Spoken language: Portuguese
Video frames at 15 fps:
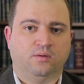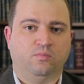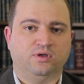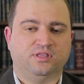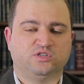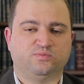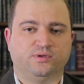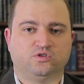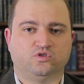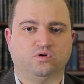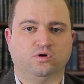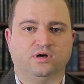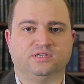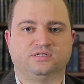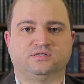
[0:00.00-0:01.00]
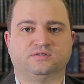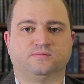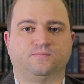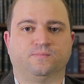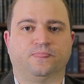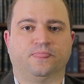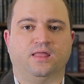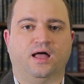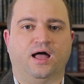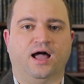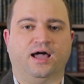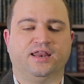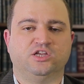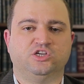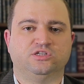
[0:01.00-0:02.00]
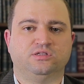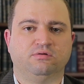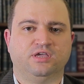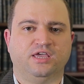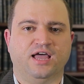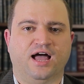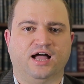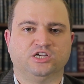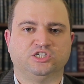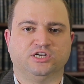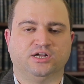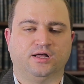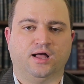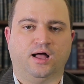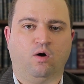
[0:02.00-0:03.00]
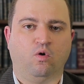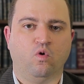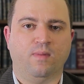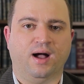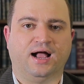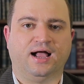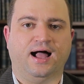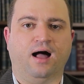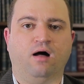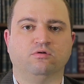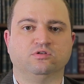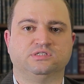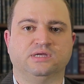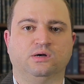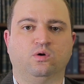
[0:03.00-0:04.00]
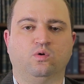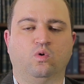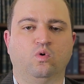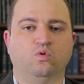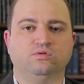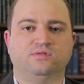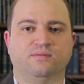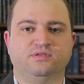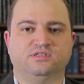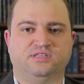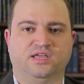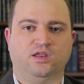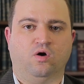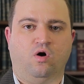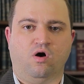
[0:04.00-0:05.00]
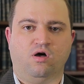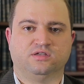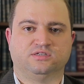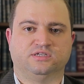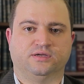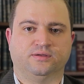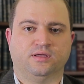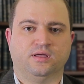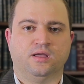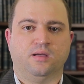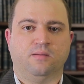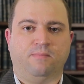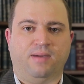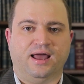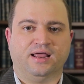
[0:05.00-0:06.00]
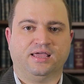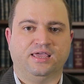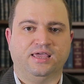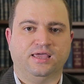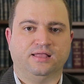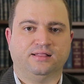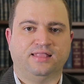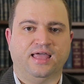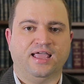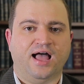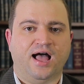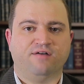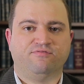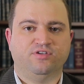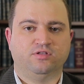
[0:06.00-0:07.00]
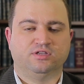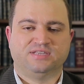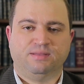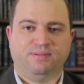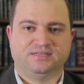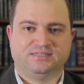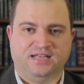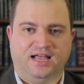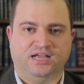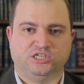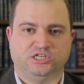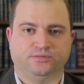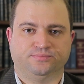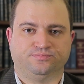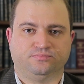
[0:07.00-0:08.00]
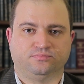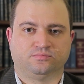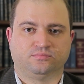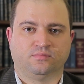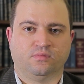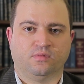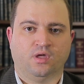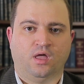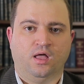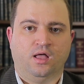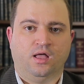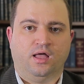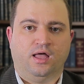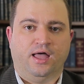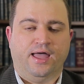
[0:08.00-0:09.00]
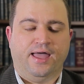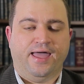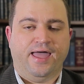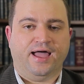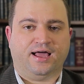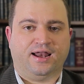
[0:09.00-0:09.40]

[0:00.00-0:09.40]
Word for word: Muitas pessoas acreditam que haja alguma causa oculta, misteriosa, para que tenha havido essa passagem. É